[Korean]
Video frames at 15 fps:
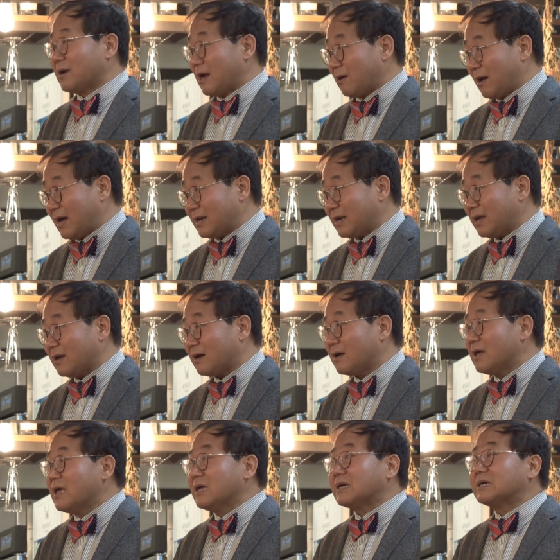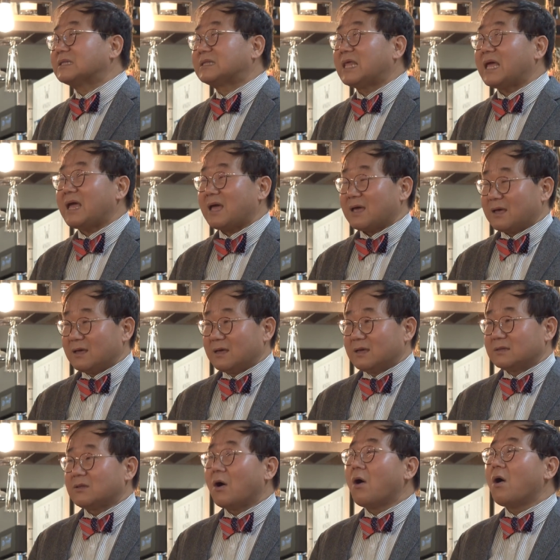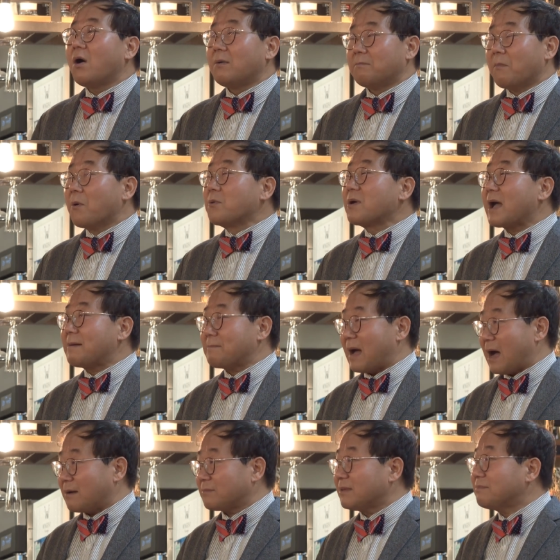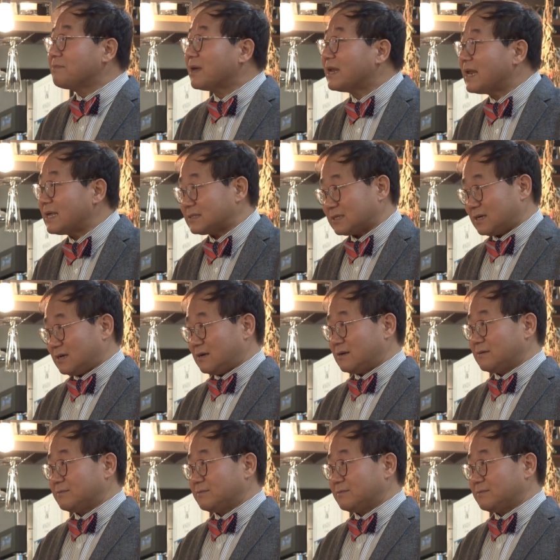뭐라고 안 해요. 그때 더 뭔가 마음이 편해져요.